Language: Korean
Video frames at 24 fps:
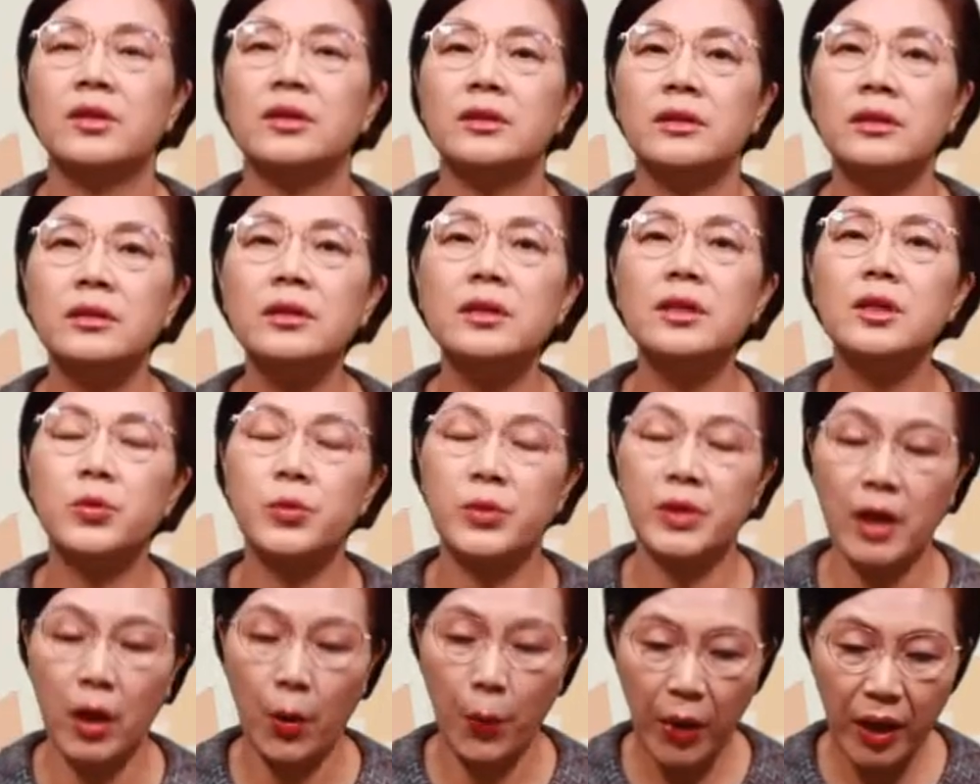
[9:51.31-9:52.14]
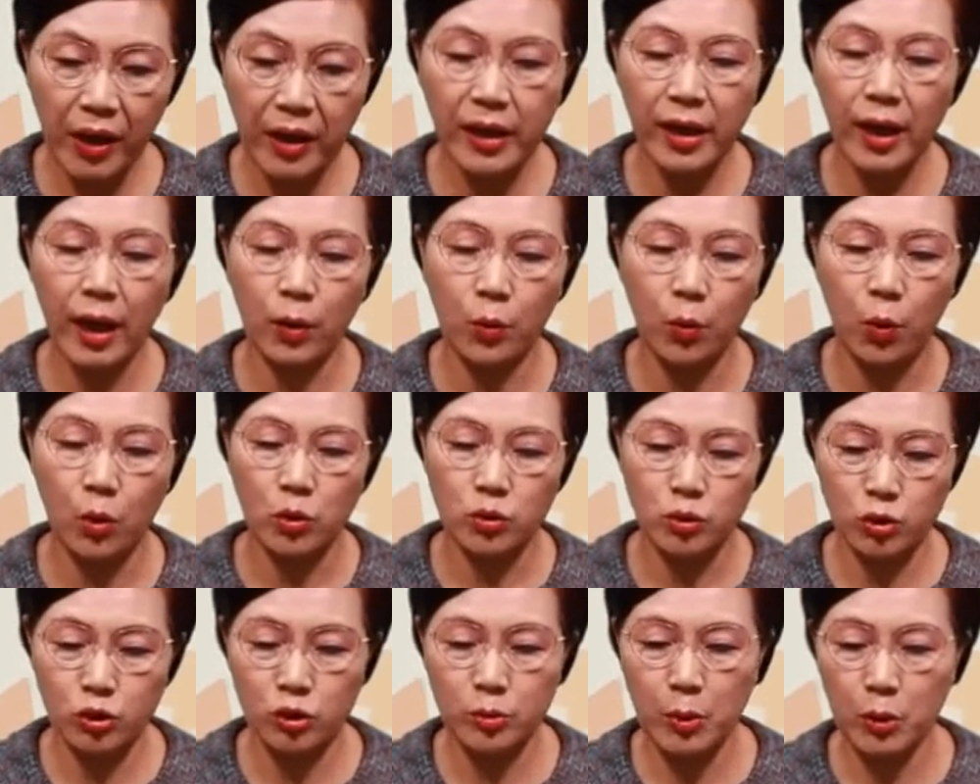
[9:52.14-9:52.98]
늘 우리가 회개하고
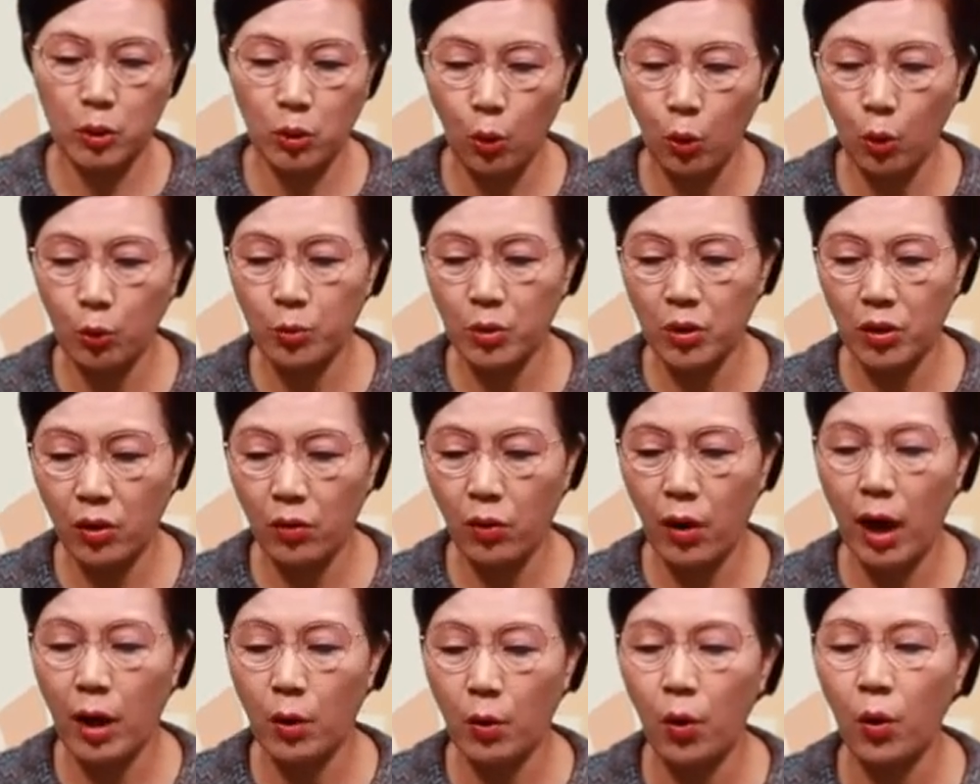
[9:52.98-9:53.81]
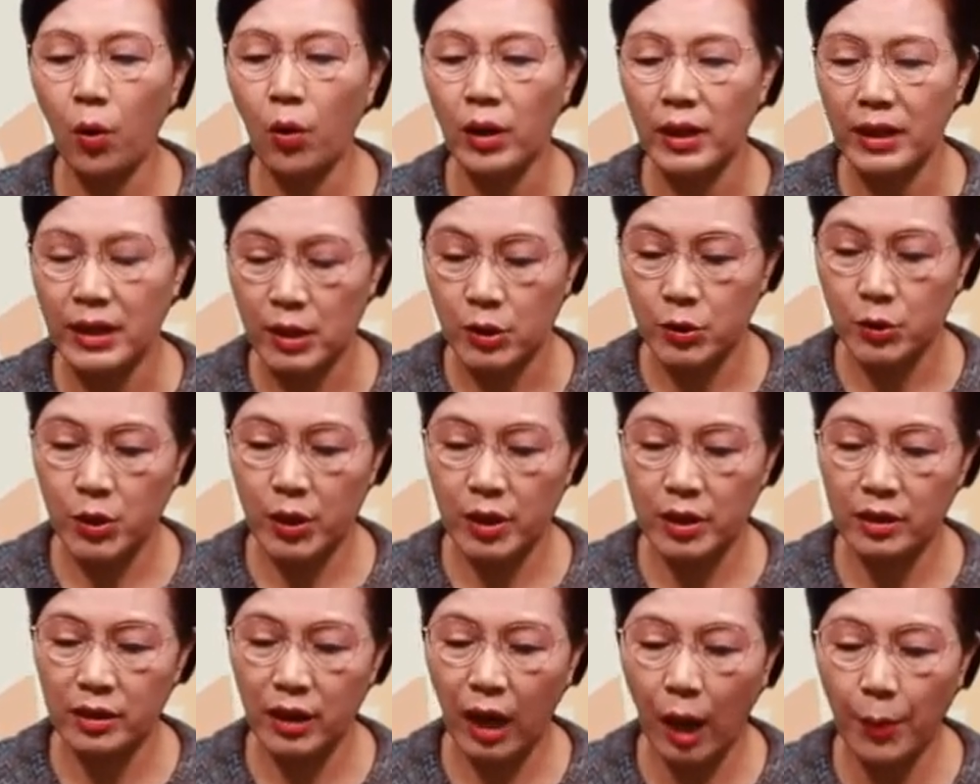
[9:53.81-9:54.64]
주님의 도움을 구하고
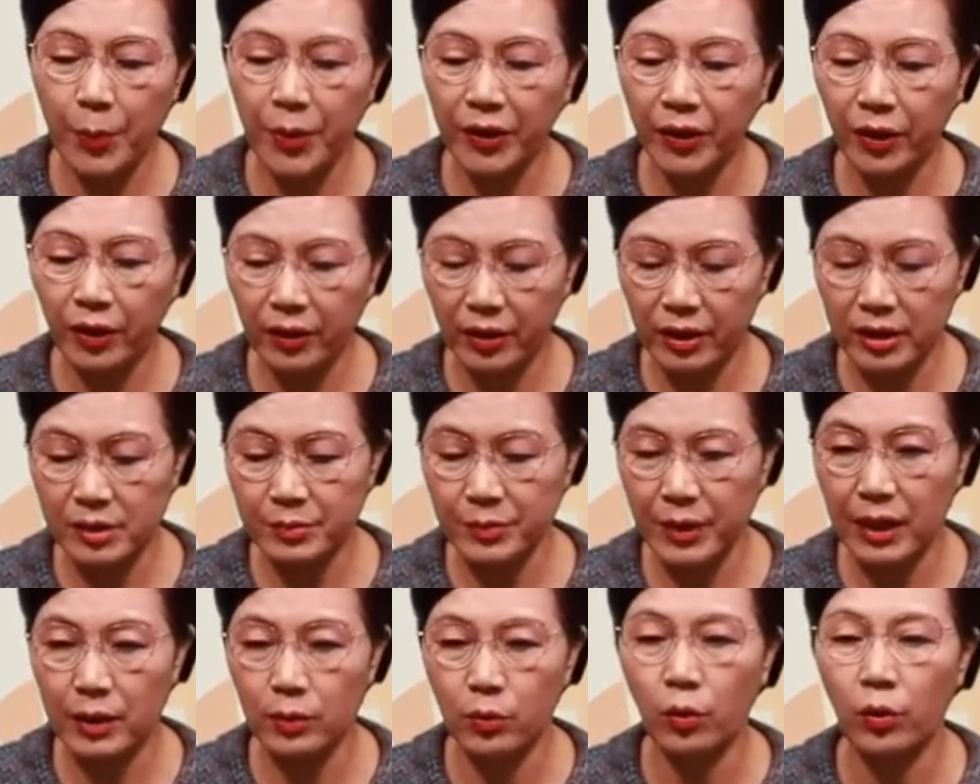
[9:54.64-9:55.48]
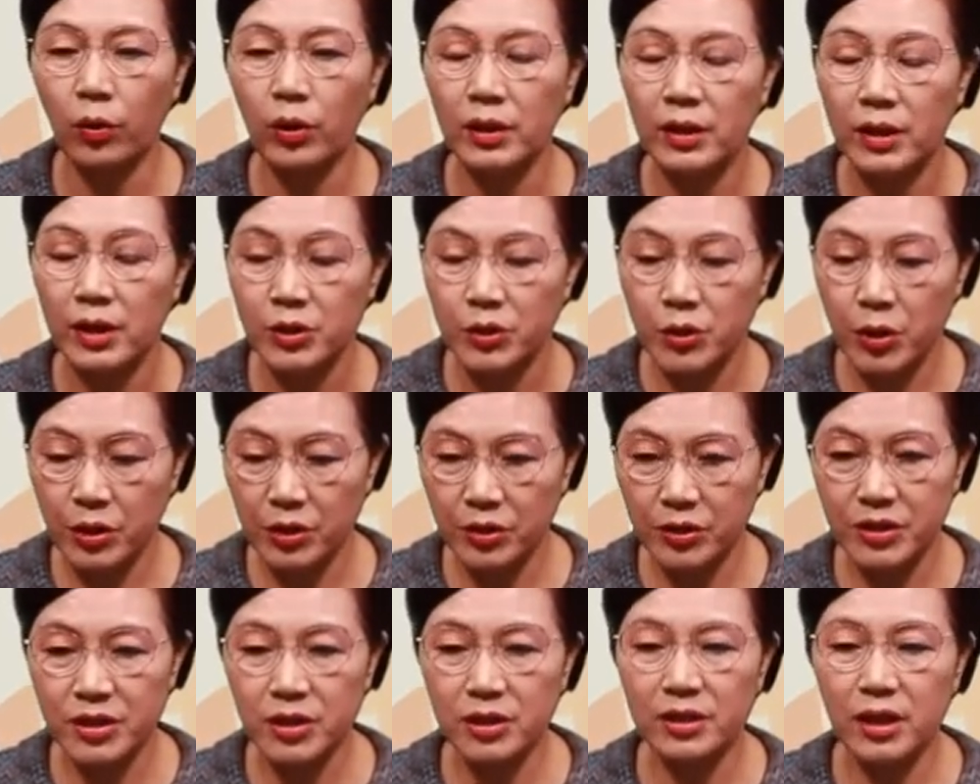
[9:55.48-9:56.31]
죄를 가볍게 여기지 말고
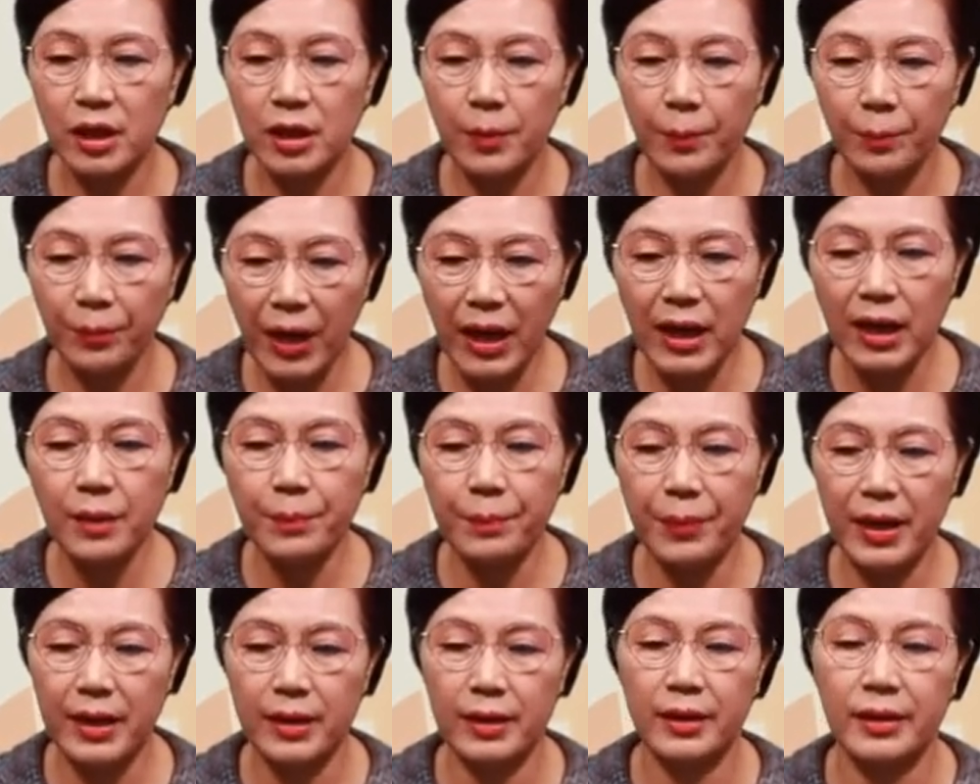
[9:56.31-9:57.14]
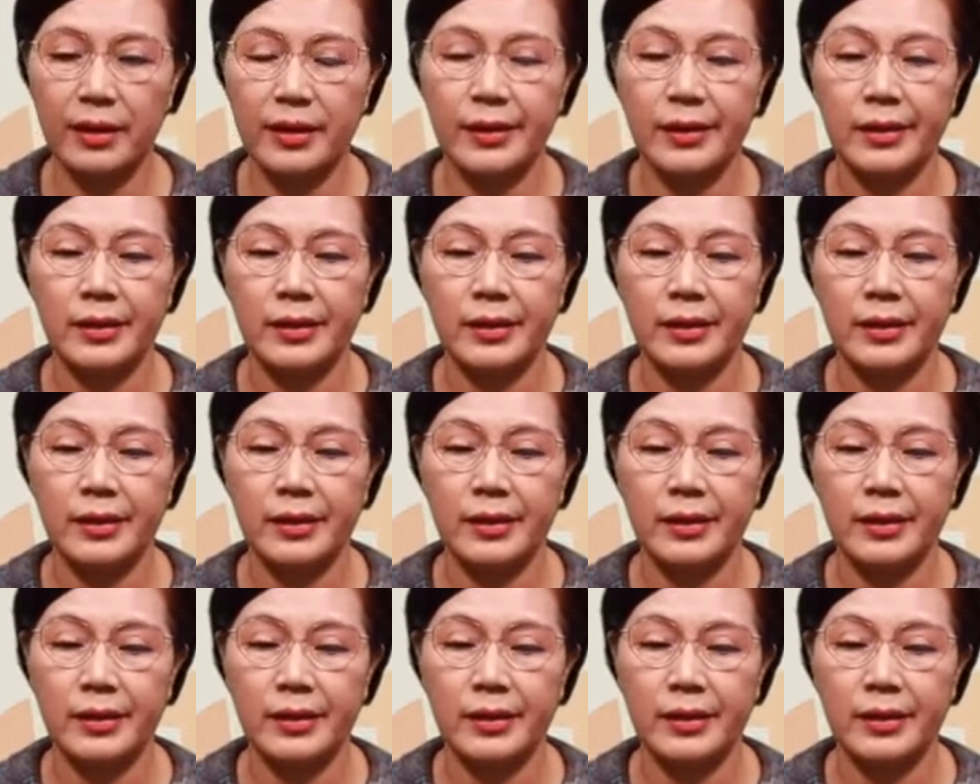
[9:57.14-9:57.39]
죄를 지을 때는 빨리빨리